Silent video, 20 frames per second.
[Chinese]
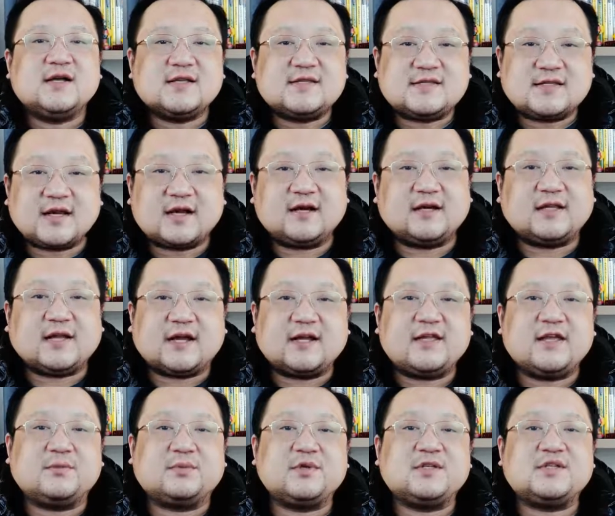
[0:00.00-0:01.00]
塞尔达
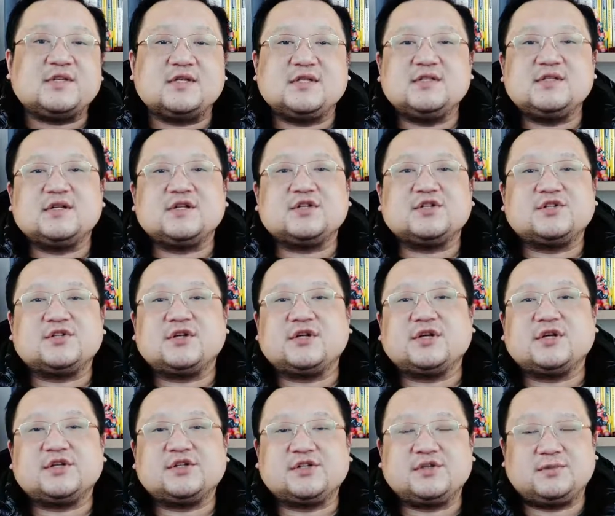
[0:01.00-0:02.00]
也不仅仅是一
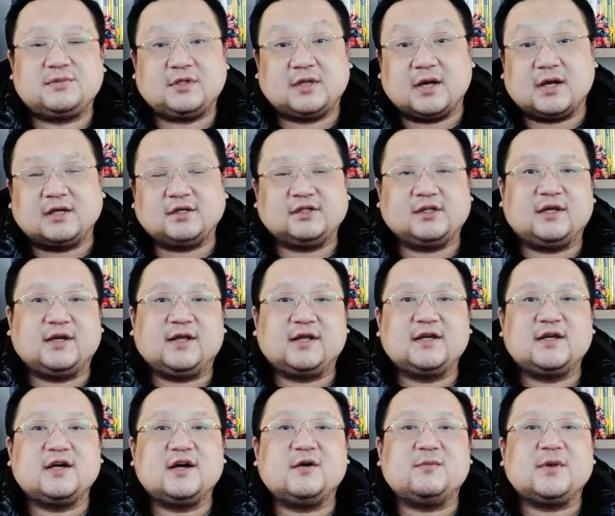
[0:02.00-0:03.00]
个。等着
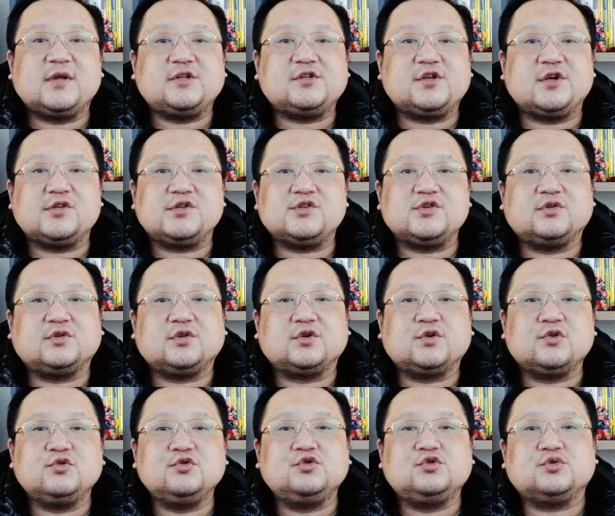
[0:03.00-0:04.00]
林克被拯救的
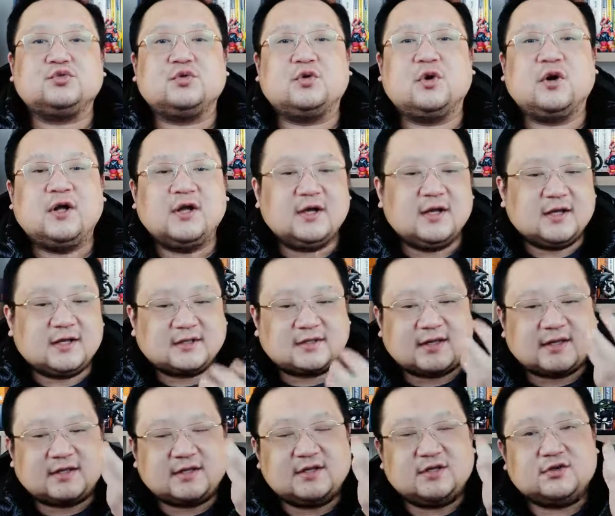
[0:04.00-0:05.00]
公主，
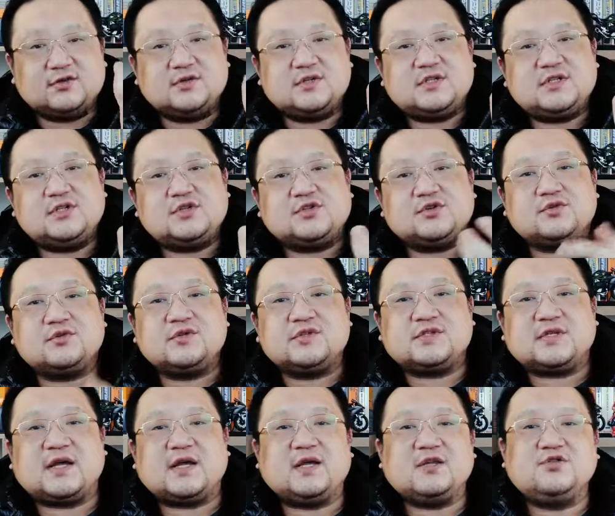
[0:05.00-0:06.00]
她在游戏中、
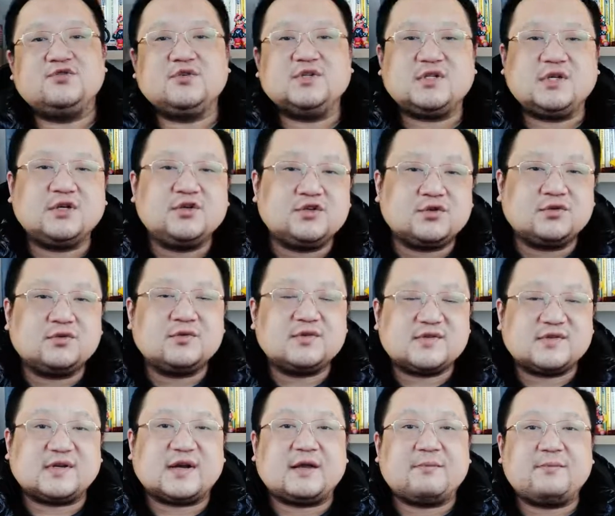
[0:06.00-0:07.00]
在剧情中
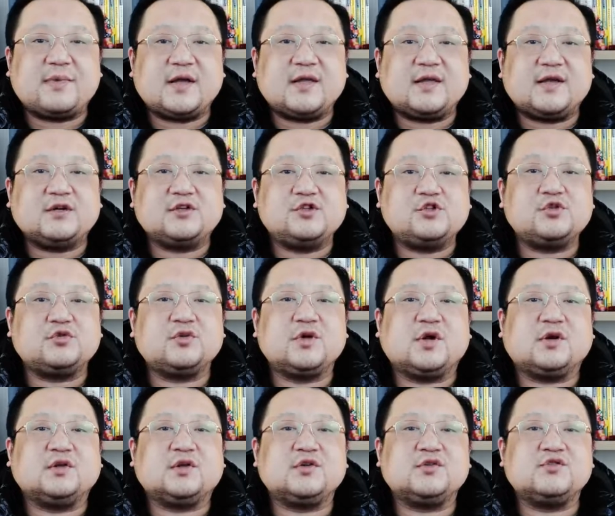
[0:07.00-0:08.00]
自然扮演重
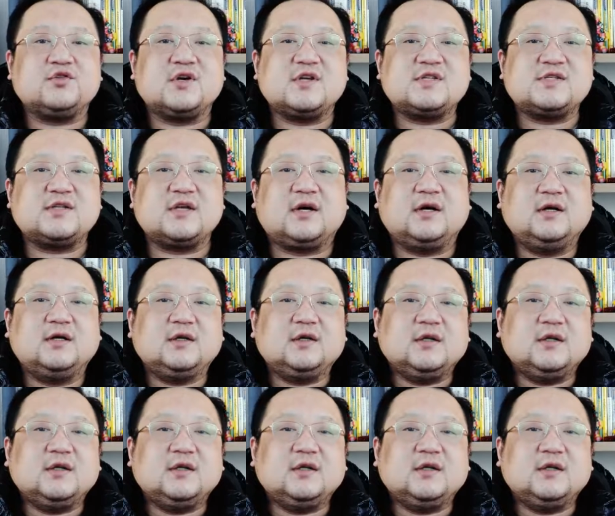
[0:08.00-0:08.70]
要的角色。